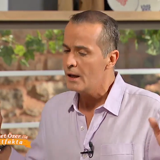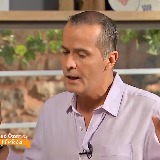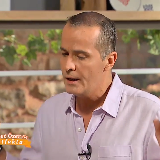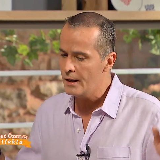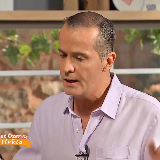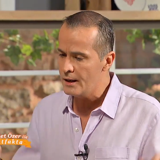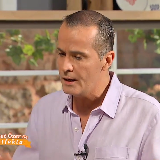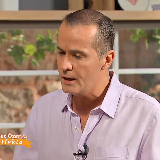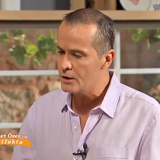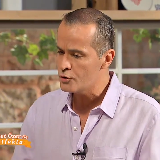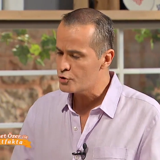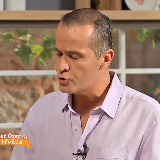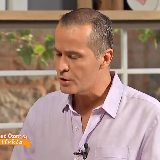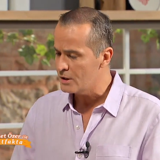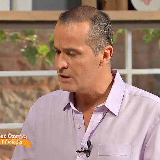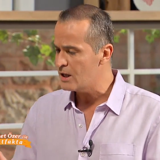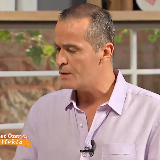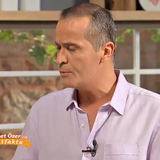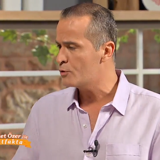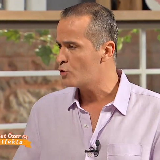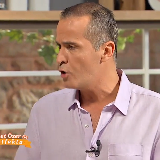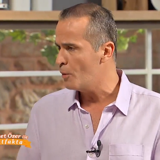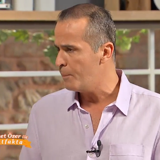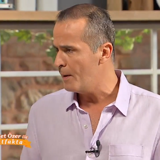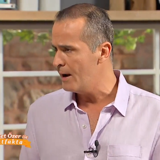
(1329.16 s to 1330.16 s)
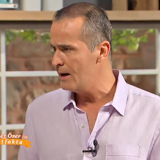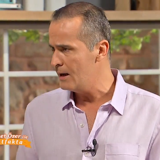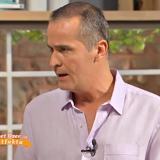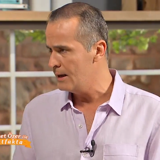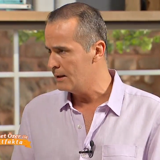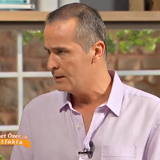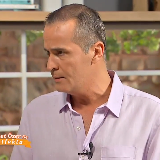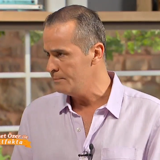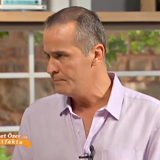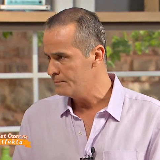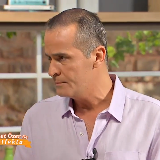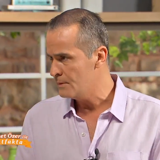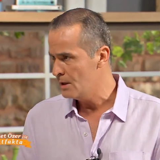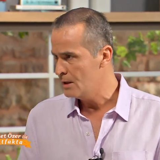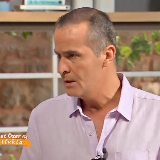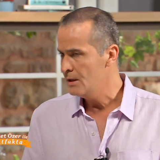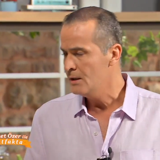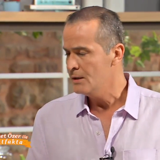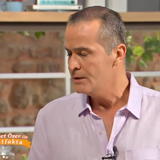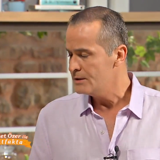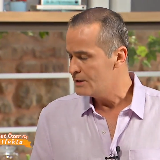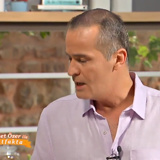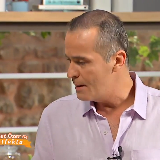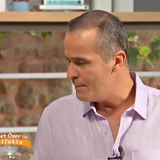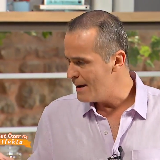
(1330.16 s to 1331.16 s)
E, şuraları bir toparlayalım. Tamam.
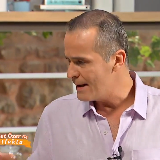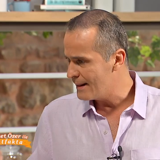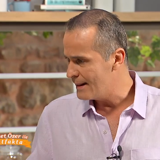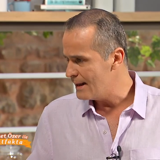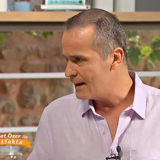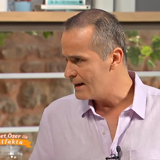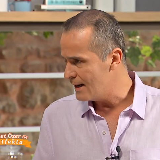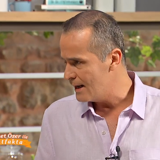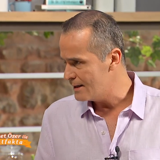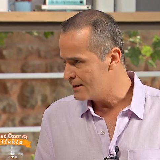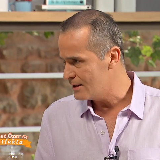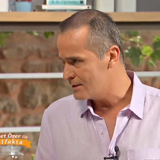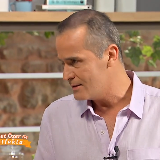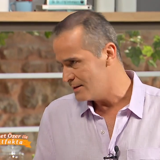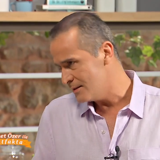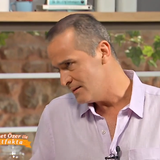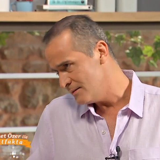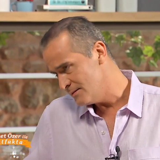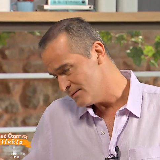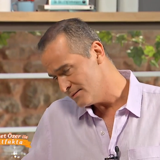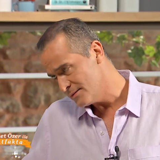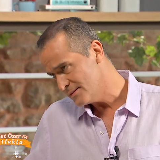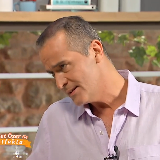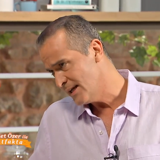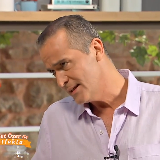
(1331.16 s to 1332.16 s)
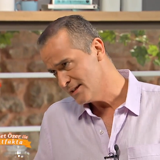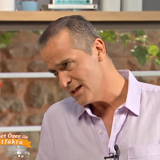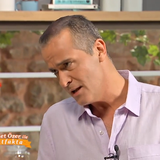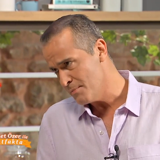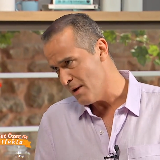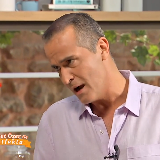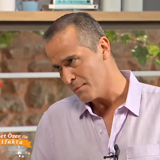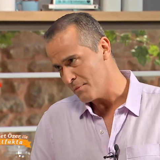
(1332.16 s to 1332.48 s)
Yemeklerin artık tadına